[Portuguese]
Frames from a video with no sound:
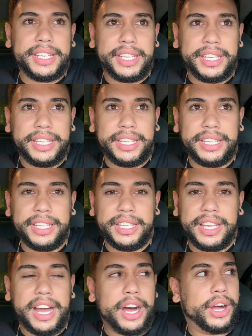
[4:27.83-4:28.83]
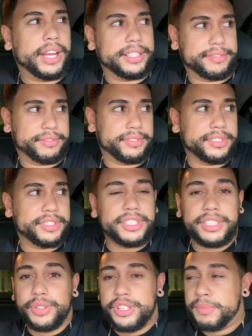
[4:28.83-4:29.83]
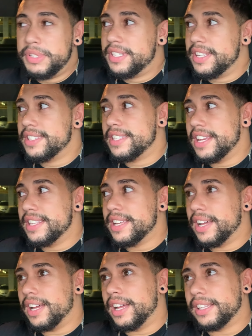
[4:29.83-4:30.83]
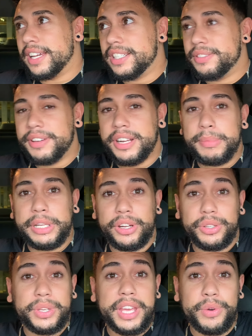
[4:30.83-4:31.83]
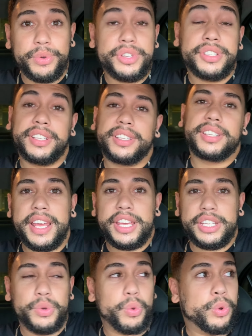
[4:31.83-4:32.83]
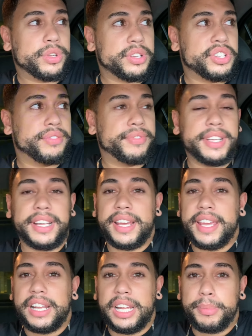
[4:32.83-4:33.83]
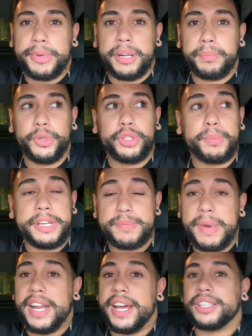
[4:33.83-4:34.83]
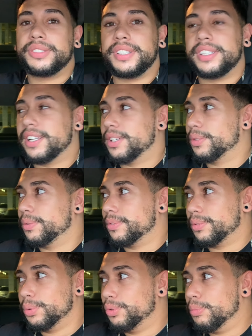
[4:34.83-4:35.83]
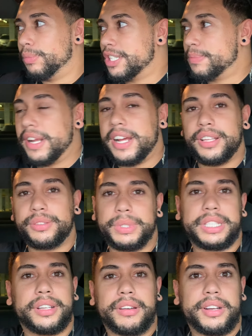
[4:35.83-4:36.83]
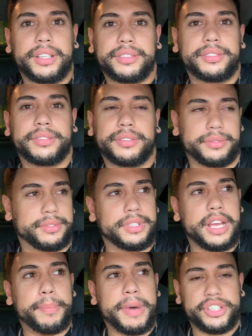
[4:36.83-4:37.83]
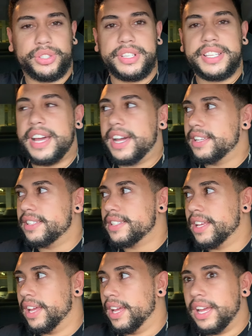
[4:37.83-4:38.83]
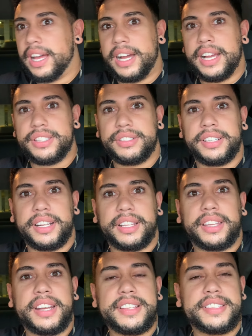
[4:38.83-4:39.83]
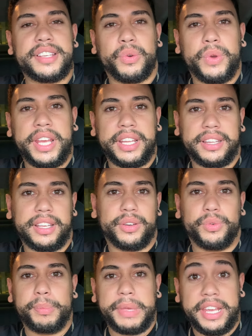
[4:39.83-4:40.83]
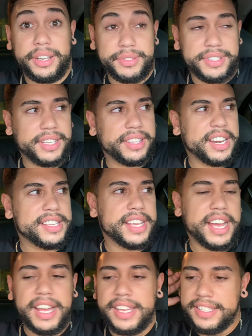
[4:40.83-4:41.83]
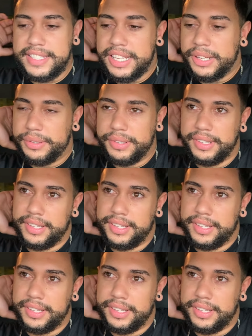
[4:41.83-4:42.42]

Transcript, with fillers: E a, em 2016 a, a, tarifa era melhor do que é hoje, né? E o custo de vida naquela época era muito mais barato, né? Era tudo mais barato. então na hora abaixo de 2 reais, a gasolina era 3,50 ou menos, né? 3 reais. Então